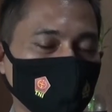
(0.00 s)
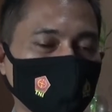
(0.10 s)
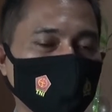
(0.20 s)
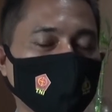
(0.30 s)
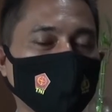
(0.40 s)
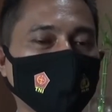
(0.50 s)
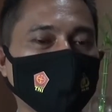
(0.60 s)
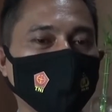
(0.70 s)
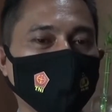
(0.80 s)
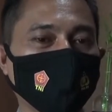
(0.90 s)
sedangkan
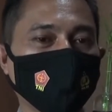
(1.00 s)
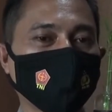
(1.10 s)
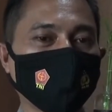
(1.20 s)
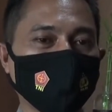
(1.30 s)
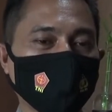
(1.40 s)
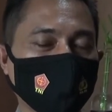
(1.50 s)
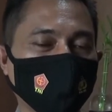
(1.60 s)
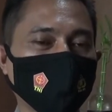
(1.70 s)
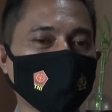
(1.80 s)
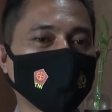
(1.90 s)
sepeda motor juga sama
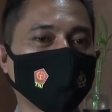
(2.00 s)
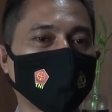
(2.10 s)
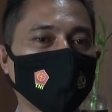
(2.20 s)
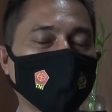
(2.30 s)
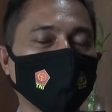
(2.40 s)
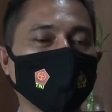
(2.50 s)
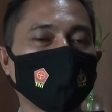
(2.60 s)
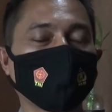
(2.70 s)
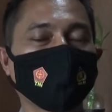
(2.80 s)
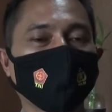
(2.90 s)
satu arah
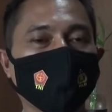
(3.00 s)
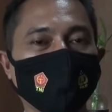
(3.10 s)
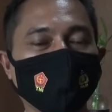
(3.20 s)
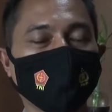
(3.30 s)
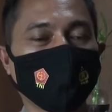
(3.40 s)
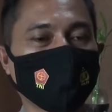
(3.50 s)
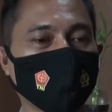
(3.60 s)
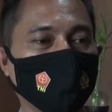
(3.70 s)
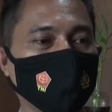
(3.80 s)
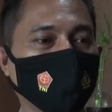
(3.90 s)
dari arah utara ke
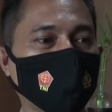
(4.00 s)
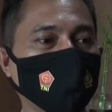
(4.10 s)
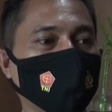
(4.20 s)
selatan